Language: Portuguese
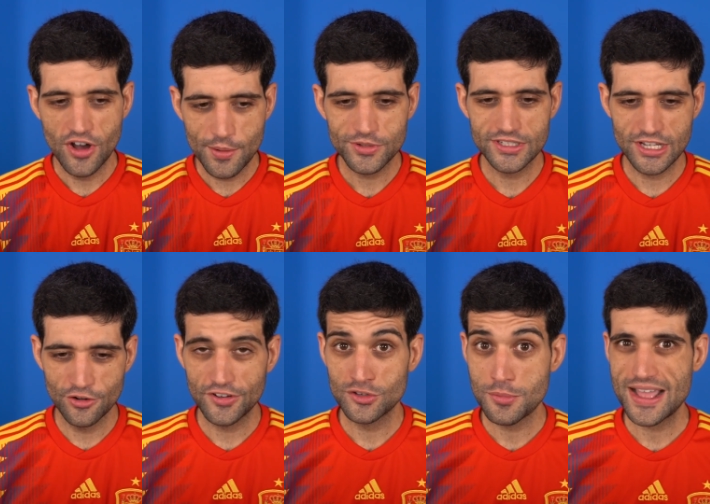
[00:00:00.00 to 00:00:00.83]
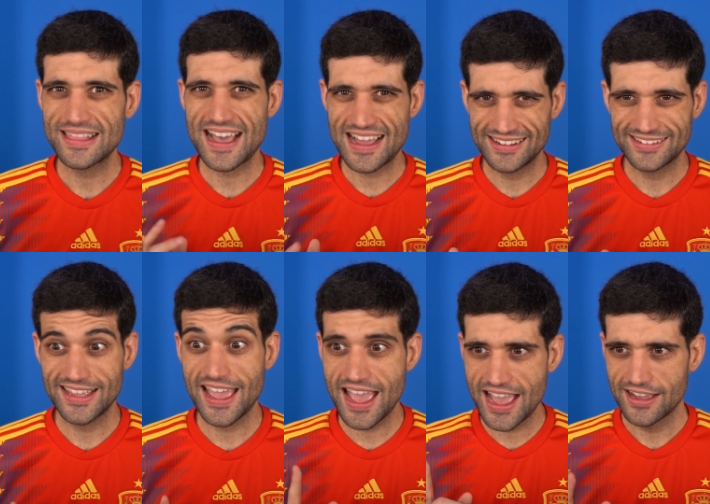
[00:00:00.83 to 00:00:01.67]
vamos então fazer uma
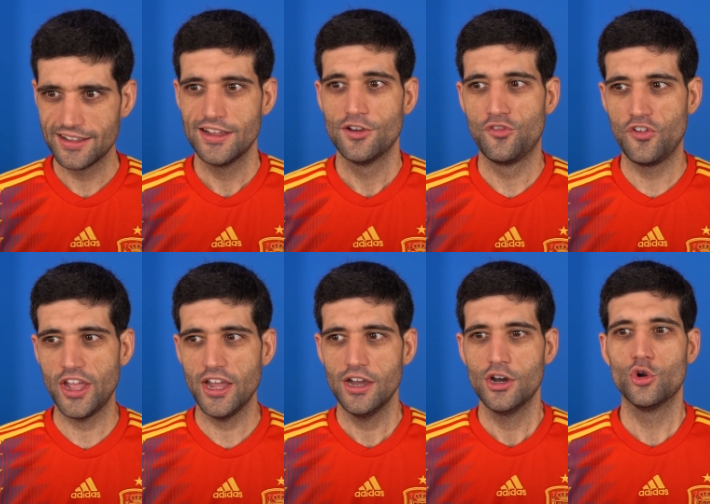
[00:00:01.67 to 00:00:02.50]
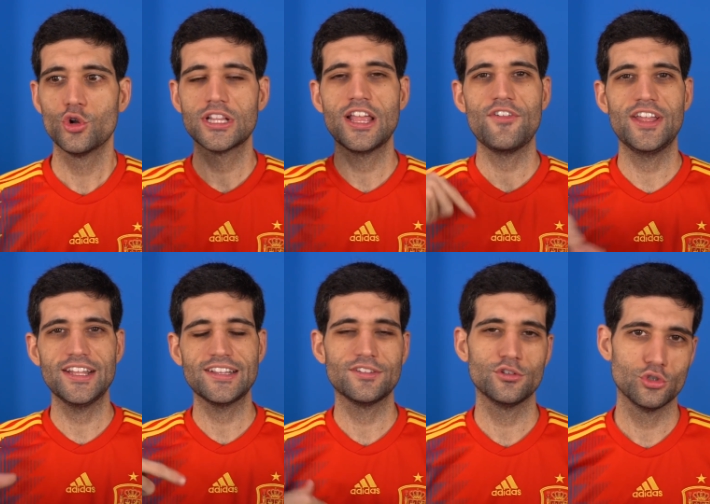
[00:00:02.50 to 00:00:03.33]
análise e ver o que
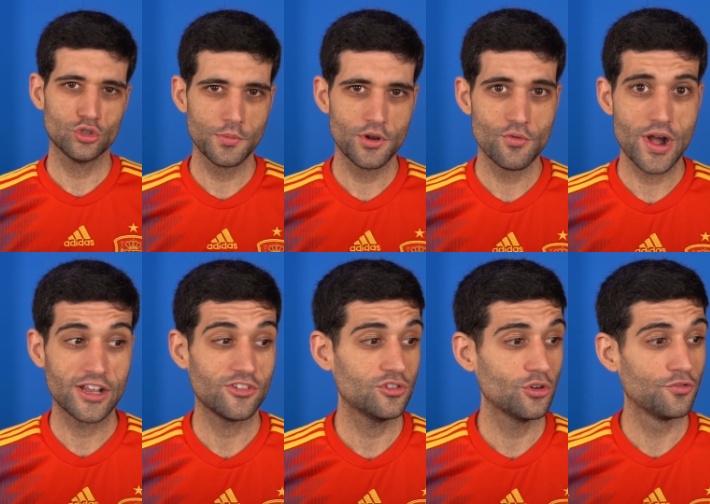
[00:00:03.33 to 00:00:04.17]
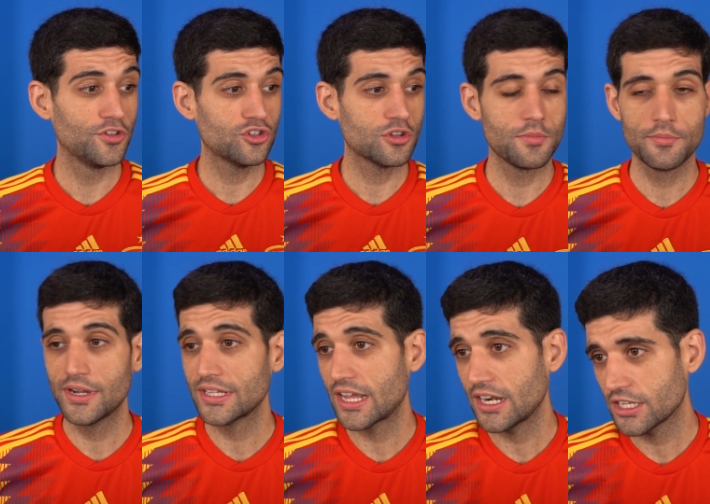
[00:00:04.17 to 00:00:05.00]
deveria ter sido o YouTube Rewind. Isso é um vídeo que me
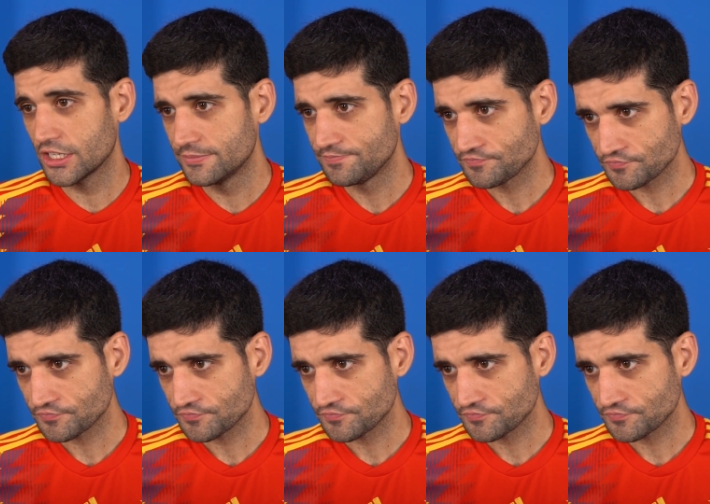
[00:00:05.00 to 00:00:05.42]
mandaram aqui,